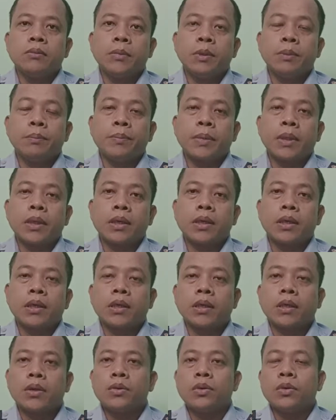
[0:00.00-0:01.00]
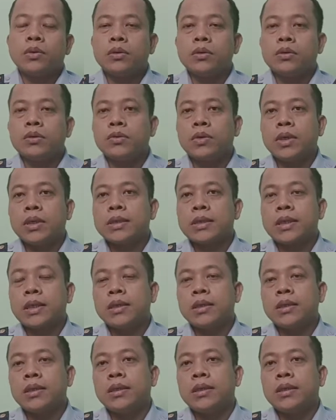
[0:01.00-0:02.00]
memperkeruh
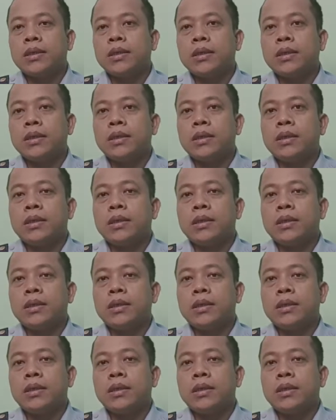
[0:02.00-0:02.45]
suasana,